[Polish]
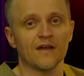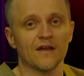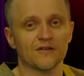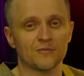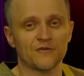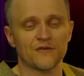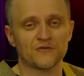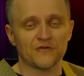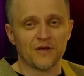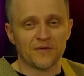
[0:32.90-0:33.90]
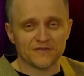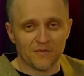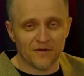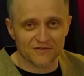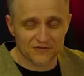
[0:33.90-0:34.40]
Dobry wieczór, witam Państwa
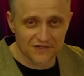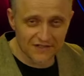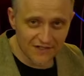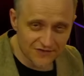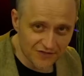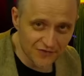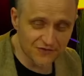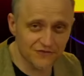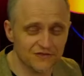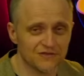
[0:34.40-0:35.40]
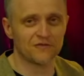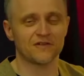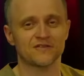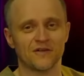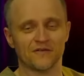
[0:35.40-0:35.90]
bardzo serdecznie. Drodzy widzowie,
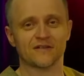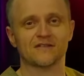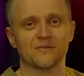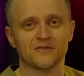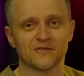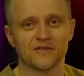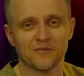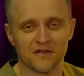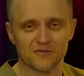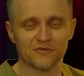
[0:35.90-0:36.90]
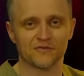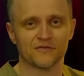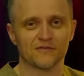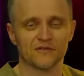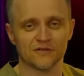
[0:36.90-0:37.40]
dzisiaj wracamy do tematów
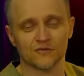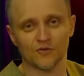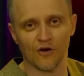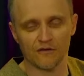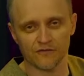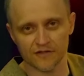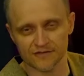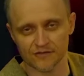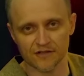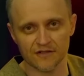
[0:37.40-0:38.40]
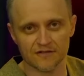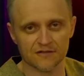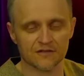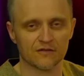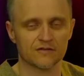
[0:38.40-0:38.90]
e,
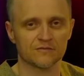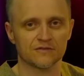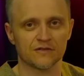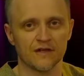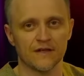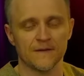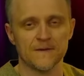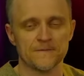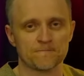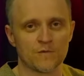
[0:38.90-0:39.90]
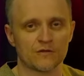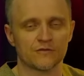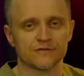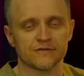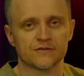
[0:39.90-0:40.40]
duchowo-ezoterycznych, o tym, co no,
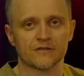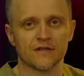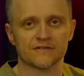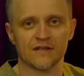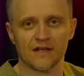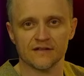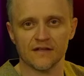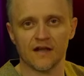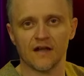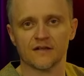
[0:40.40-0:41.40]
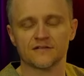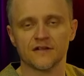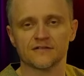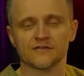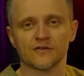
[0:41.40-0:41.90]
dosyć nieznane, a
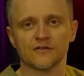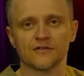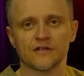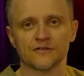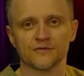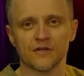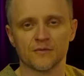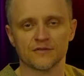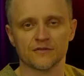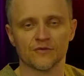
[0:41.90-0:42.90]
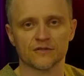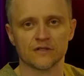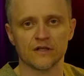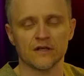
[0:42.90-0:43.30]
często interesujemy się właśnie,